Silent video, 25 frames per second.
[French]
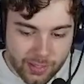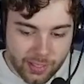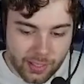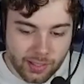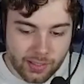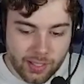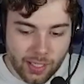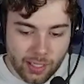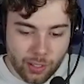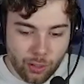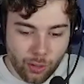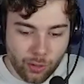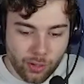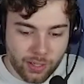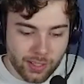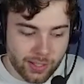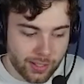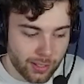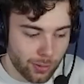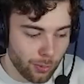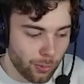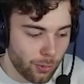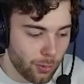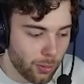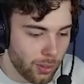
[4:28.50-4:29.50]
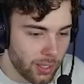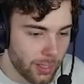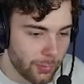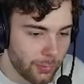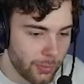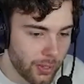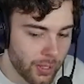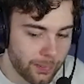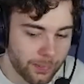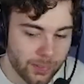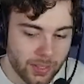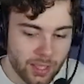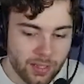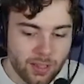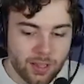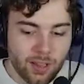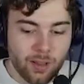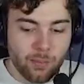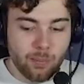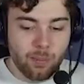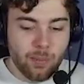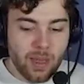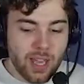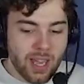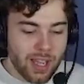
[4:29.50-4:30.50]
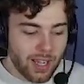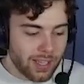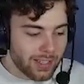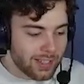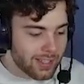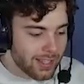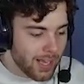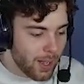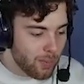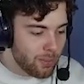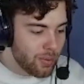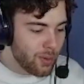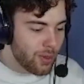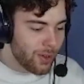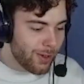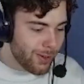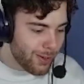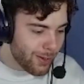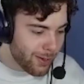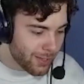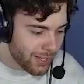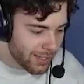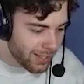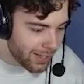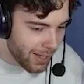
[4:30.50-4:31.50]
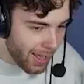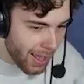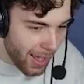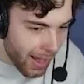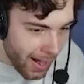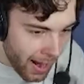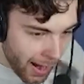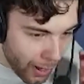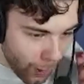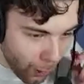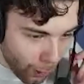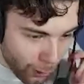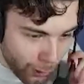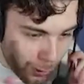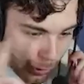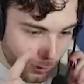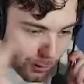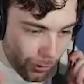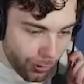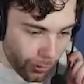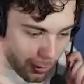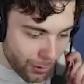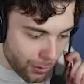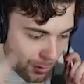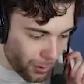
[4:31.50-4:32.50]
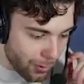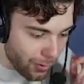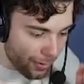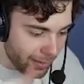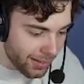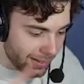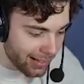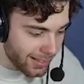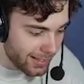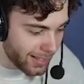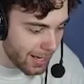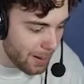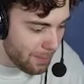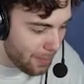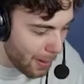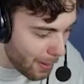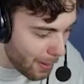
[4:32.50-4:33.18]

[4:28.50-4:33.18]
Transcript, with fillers: s'est déco, il s'est reco, il a fait merde, ça bug. Alors que non, non, non, ça a